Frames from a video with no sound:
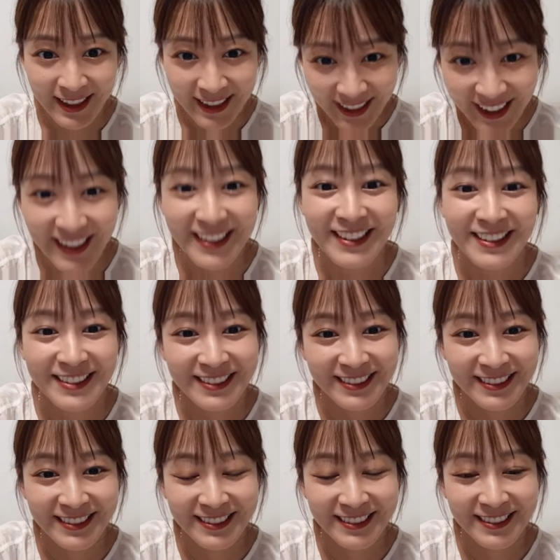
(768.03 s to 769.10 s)
はい「
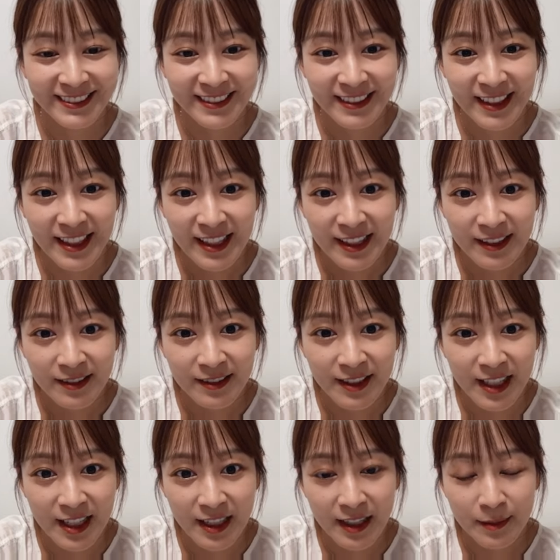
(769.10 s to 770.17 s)

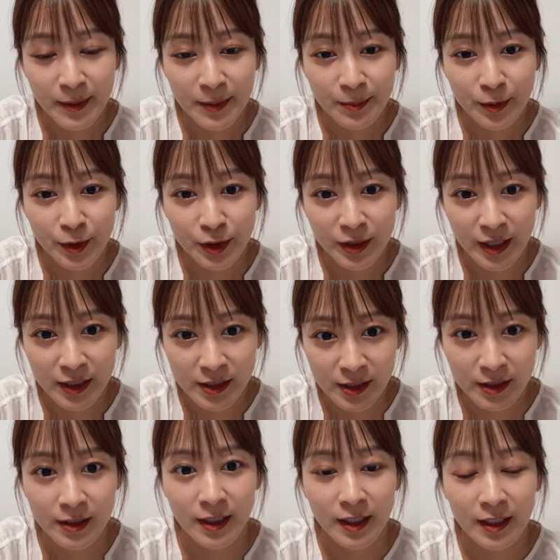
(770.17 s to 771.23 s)
ロリエラーメン部復活」っ
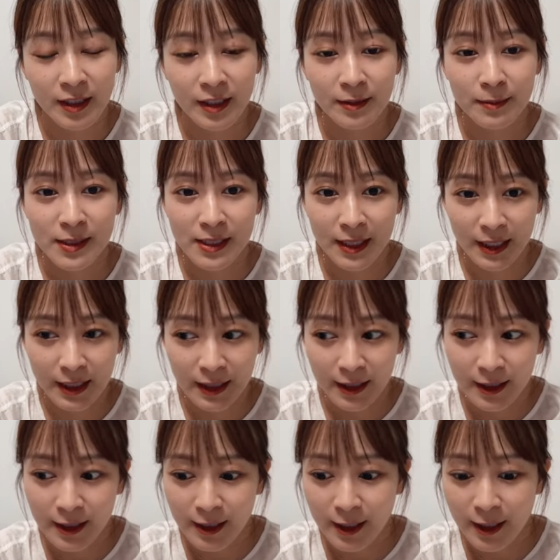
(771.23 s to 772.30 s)
て書いてありますが
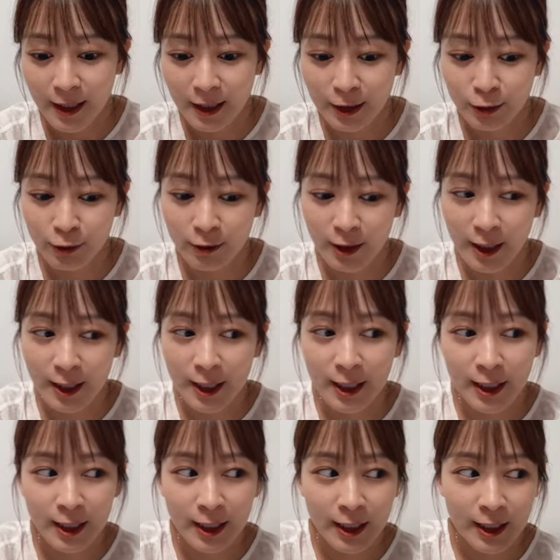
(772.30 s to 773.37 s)
あのあか
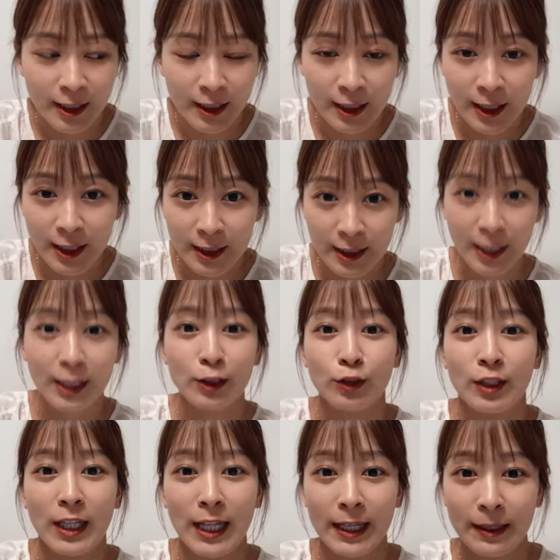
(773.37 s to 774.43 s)
りんがいないの
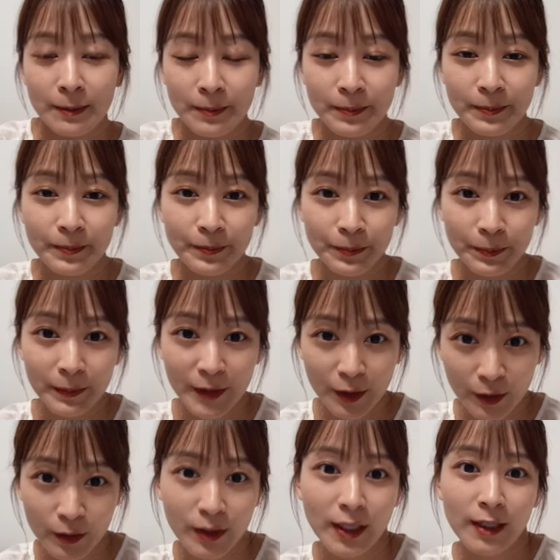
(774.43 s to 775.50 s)
で
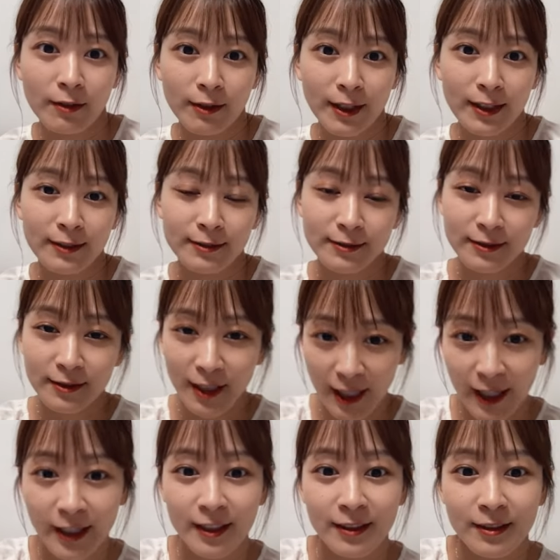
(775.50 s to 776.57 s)
今回は
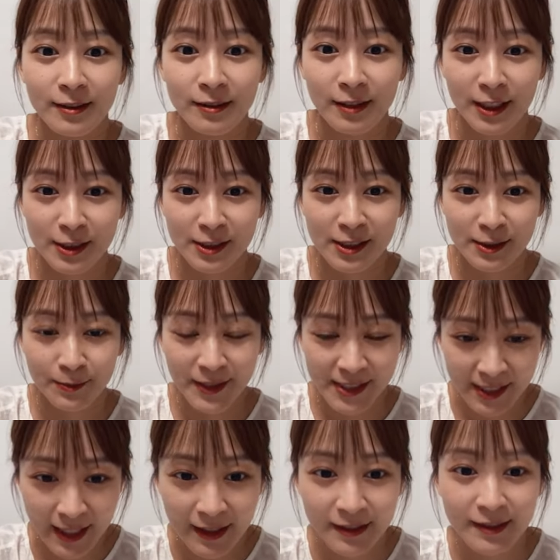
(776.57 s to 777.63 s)
はい復活しま
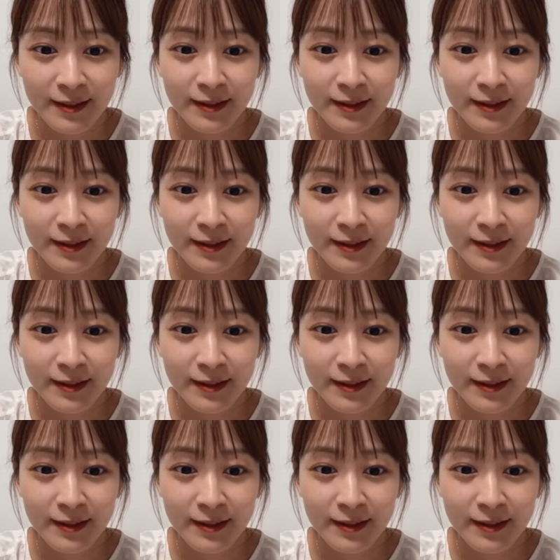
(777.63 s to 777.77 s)
せん